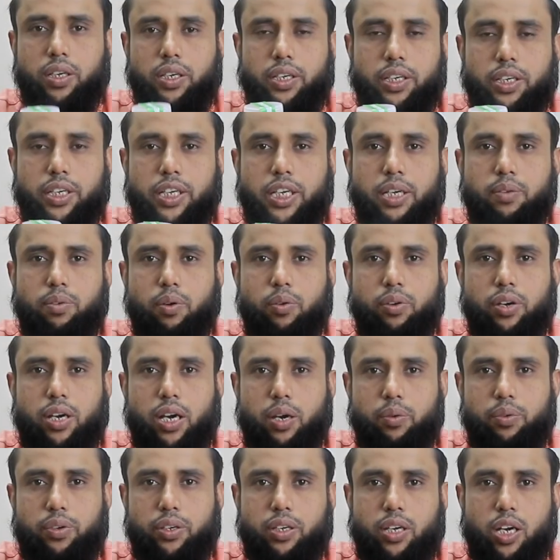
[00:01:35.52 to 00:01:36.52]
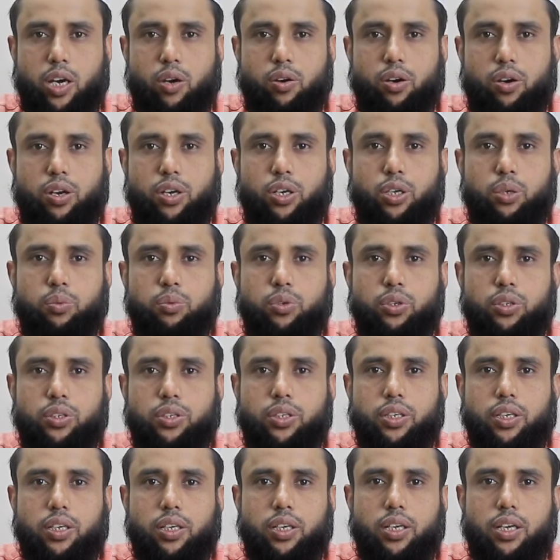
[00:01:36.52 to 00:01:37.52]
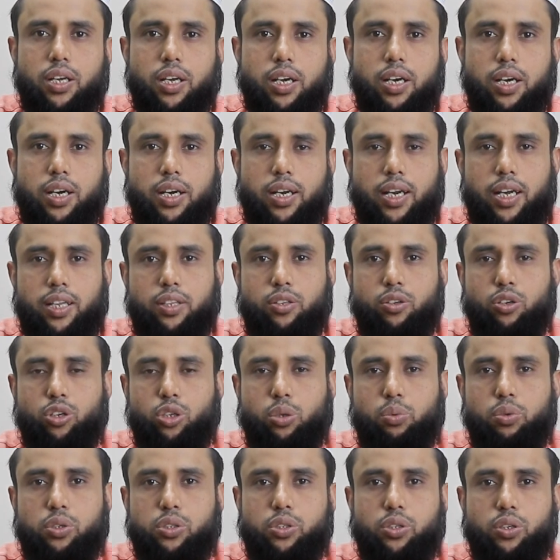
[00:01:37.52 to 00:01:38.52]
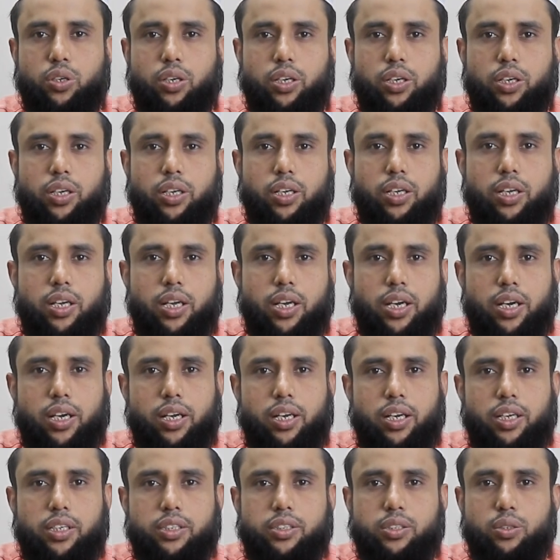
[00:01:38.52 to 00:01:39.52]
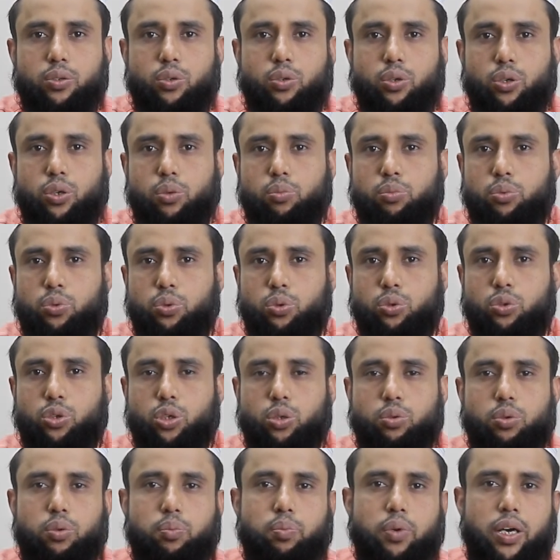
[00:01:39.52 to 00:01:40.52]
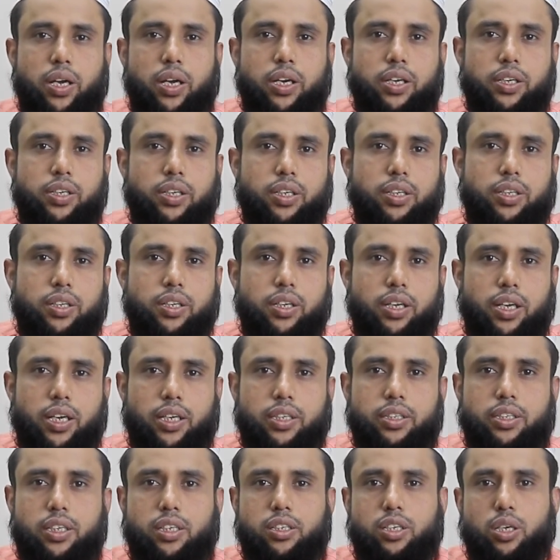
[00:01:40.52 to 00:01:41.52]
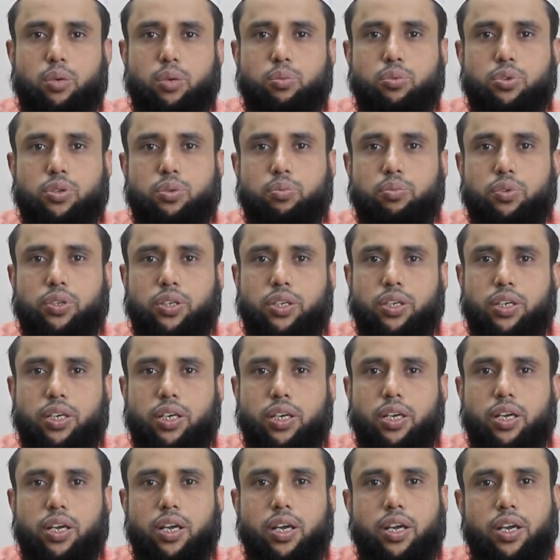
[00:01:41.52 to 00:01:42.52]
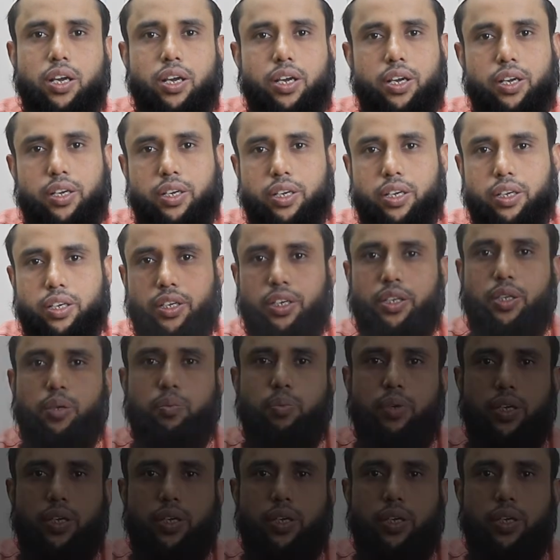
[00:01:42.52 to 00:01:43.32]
এটা কিভাবে খাবেন খাওয়ার নিয়ম হচ্ছে রাতে অথবা সকালে এক গ্লাস গরম দুধ অথবা পানির সাথে এক চা চামচ মিশিয়ে এটা খেতে